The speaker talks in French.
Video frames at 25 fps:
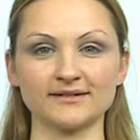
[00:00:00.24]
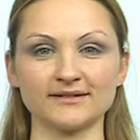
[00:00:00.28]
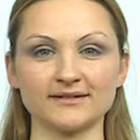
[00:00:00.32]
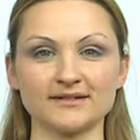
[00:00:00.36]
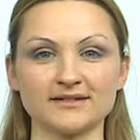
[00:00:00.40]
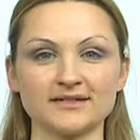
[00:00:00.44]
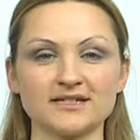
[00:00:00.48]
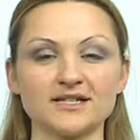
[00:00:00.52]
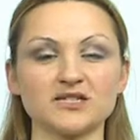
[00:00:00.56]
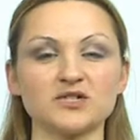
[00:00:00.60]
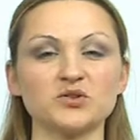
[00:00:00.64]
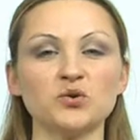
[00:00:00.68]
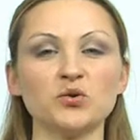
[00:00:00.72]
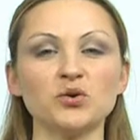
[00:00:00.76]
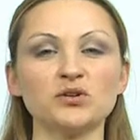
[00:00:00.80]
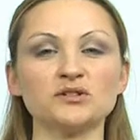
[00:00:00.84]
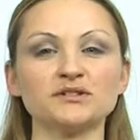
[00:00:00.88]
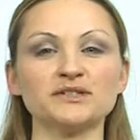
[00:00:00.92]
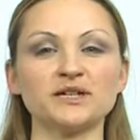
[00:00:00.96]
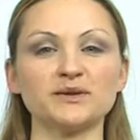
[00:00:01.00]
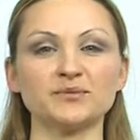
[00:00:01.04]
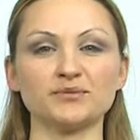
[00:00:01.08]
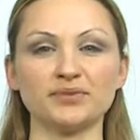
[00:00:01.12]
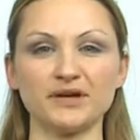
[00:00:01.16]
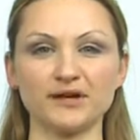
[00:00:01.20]
vous
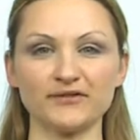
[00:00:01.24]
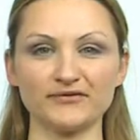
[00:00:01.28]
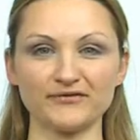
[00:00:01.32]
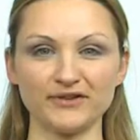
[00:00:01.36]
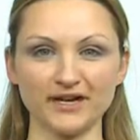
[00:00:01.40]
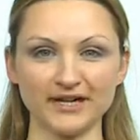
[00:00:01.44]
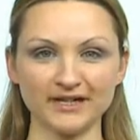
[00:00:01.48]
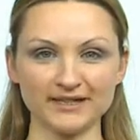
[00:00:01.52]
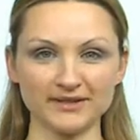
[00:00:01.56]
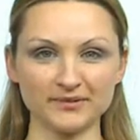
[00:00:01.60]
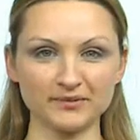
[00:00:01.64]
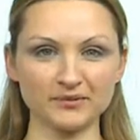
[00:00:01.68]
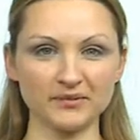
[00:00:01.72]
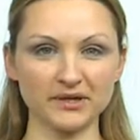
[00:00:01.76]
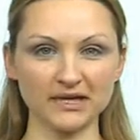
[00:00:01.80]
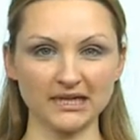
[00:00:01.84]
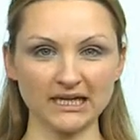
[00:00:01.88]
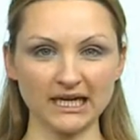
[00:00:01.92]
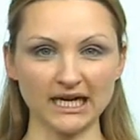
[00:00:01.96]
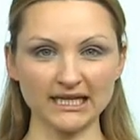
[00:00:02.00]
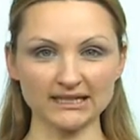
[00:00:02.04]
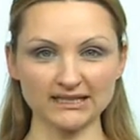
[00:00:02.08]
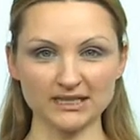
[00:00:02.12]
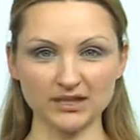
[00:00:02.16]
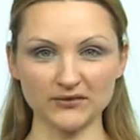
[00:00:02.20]
cherchez la souris
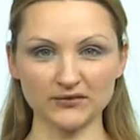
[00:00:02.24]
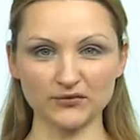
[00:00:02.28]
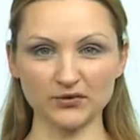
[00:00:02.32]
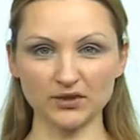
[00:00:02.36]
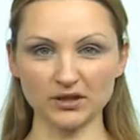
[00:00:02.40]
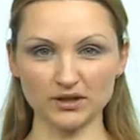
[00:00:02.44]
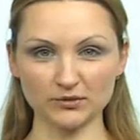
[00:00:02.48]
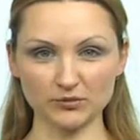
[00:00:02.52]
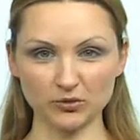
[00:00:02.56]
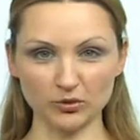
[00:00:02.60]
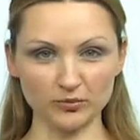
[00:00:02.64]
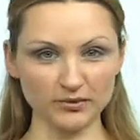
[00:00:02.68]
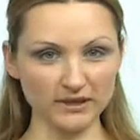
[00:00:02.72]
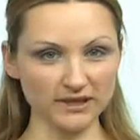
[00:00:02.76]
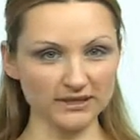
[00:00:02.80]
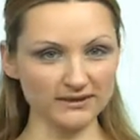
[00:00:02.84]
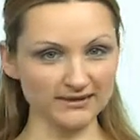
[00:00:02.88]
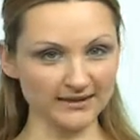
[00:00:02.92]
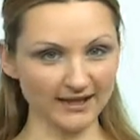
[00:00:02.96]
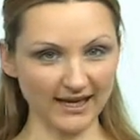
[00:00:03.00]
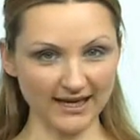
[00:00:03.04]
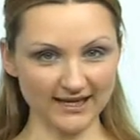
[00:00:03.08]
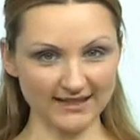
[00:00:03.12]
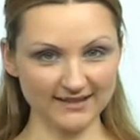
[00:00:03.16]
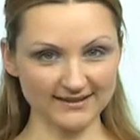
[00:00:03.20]
idéale pour votre
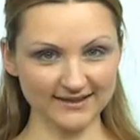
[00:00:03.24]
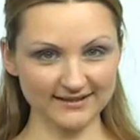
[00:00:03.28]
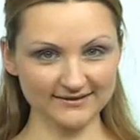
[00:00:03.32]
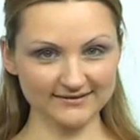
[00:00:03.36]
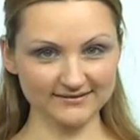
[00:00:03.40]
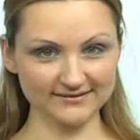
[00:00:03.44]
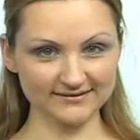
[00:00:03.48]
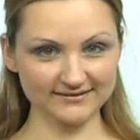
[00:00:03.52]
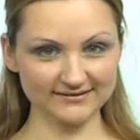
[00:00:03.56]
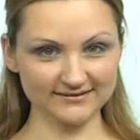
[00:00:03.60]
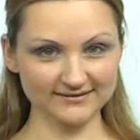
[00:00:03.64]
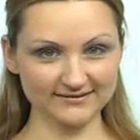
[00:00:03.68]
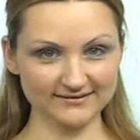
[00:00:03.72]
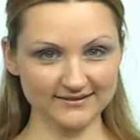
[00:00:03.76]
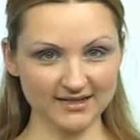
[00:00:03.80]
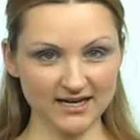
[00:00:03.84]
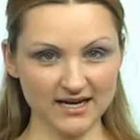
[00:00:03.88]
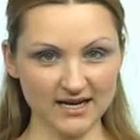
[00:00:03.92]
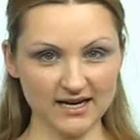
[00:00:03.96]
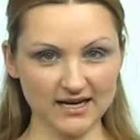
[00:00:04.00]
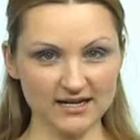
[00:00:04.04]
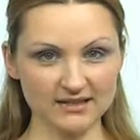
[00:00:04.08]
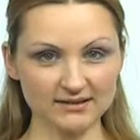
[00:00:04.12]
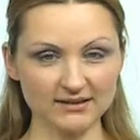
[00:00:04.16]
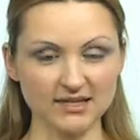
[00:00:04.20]
ordinateur portable.
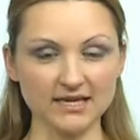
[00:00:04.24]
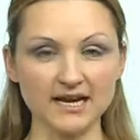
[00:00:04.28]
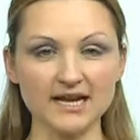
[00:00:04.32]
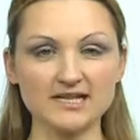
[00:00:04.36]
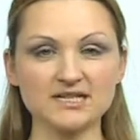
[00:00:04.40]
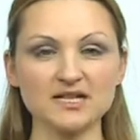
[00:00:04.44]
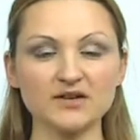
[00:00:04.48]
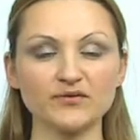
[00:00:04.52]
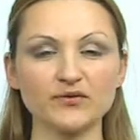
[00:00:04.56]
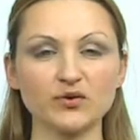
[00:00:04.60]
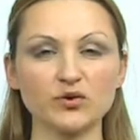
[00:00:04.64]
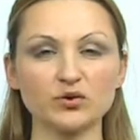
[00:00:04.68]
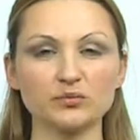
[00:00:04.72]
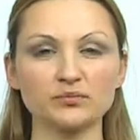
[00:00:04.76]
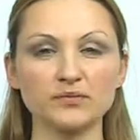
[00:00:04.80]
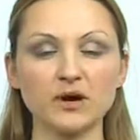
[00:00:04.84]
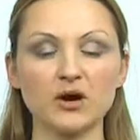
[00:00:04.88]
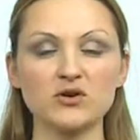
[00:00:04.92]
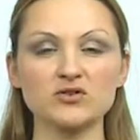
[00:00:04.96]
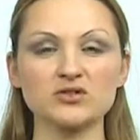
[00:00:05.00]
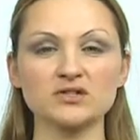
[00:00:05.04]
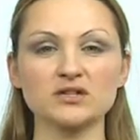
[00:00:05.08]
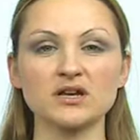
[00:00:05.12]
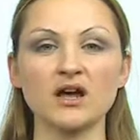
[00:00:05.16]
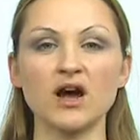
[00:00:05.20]
La
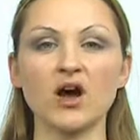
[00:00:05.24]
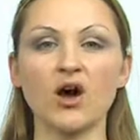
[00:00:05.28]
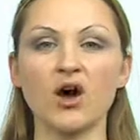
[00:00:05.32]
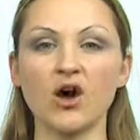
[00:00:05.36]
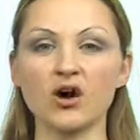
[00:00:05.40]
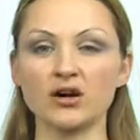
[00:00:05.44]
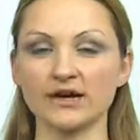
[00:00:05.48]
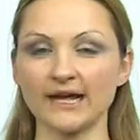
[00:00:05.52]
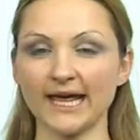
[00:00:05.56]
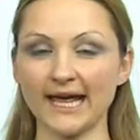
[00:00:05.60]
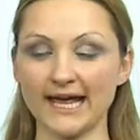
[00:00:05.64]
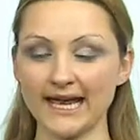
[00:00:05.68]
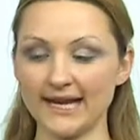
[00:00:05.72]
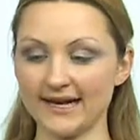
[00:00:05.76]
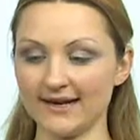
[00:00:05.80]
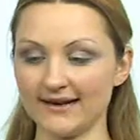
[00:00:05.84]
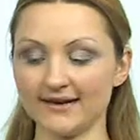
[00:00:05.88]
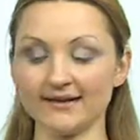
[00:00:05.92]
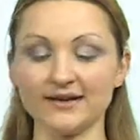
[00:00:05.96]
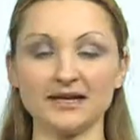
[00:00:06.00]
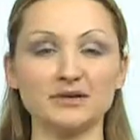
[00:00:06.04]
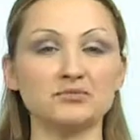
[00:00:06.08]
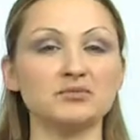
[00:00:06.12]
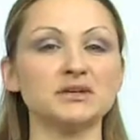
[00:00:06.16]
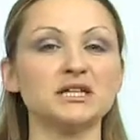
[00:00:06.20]
mini-souris laser
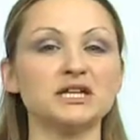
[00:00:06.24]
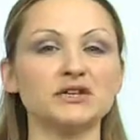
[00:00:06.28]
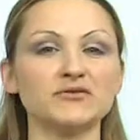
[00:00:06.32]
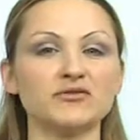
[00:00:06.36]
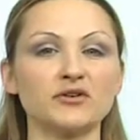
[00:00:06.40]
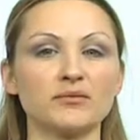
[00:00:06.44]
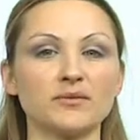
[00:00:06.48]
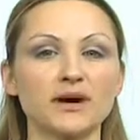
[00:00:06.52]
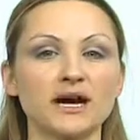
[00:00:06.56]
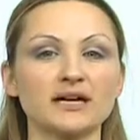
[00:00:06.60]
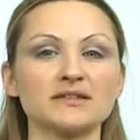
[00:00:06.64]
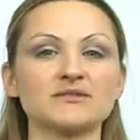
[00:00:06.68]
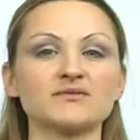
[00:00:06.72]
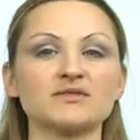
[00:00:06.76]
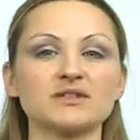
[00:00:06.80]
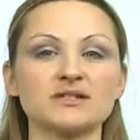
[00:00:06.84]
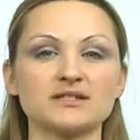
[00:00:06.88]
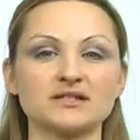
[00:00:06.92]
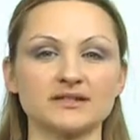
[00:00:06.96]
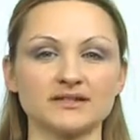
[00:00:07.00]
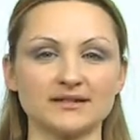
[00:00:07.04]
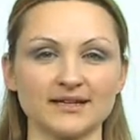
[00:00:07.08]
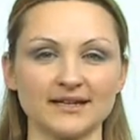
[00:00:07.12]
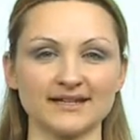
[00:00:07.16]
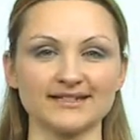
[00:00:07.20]
sans fil ne vous
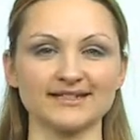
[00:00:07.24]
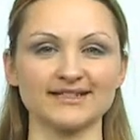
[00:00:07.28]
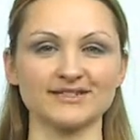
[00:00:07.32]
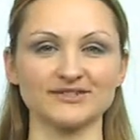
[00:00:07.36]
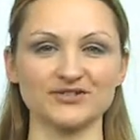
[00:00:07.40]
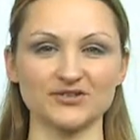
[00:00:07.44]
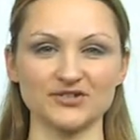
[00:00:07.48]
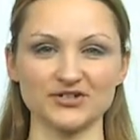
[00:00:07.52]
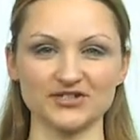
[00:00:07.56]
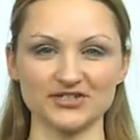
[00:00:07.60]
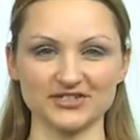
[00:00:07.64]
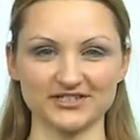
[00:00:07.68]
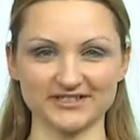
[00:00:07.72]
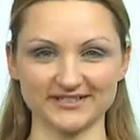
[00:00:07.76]
décevra pas.